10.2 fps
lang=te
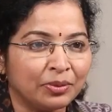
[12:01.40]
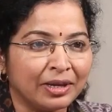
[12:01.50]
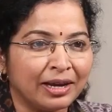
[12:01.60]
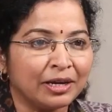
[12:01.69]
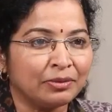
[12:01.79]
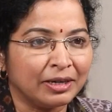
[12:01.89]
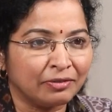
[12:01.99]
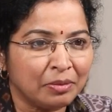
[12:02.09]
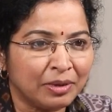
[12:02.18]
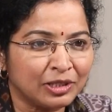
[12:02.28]
అవుతుంది
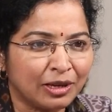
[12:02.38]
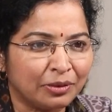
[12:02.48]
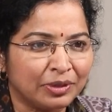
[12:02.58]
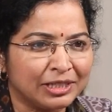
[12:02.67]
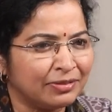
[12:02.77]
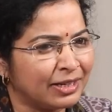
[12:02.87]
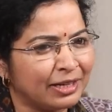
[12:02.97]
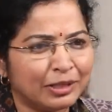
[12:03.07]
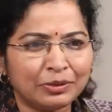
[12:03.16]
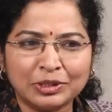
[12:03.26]
అనేటువంటి విమర్శల గురించి
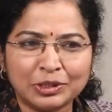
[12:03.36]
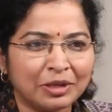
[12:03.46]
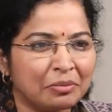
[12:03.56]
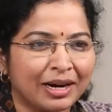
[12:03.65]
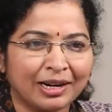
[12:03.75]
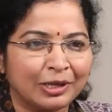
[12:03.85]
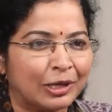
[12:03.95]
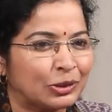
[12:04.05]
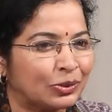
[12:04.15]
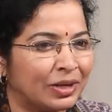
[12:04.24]
వీటన్నిటి గురించి కూడా
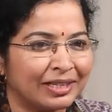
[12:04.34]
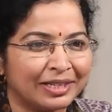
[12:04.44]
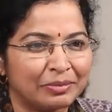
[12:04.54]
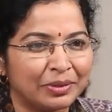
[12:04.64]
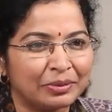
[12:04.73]
మాట్లాడదలుచుకోలేదు ఇంక